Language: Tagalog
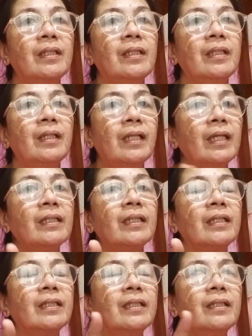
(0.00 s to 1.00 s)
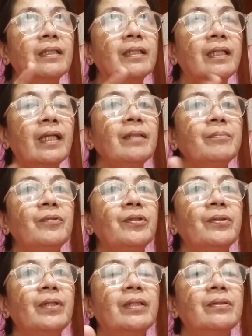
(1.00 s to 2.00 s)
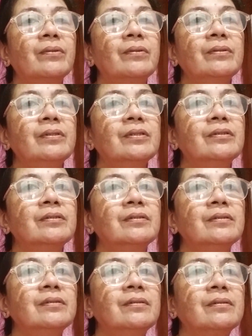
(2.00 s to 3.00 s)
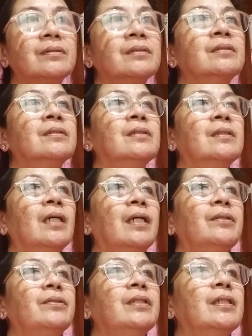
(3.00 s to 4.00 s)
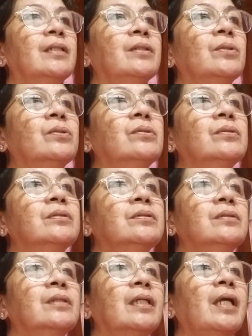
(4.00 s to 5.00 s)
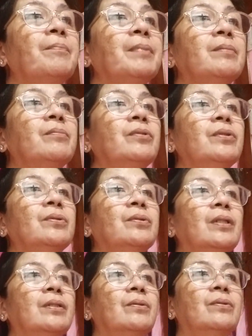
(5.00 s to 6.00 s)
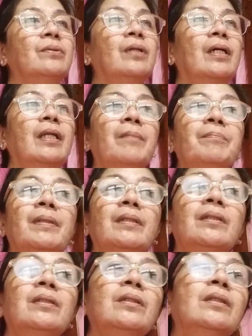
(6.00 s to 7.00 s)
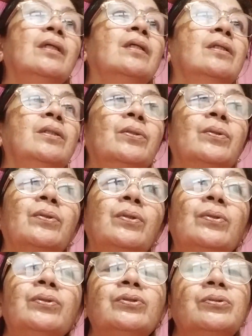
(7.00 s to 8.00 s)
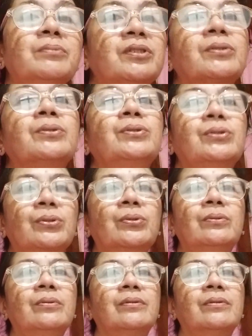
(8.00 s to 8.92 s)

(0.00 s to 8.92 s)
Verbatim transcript: i-click i-click mo yung ano, yung ano niya, yung hanapin mo yung ano, hanapin yung YouTube Studio.